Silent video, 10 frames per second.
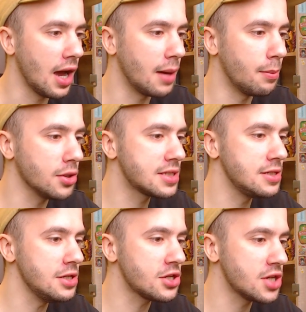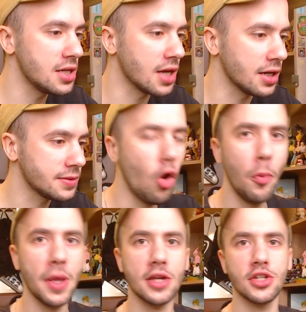a moc zniszczenia
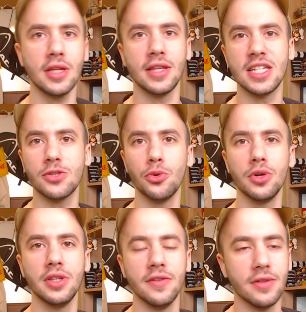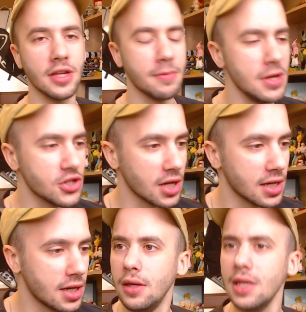opiera się na destruktywnych myślach.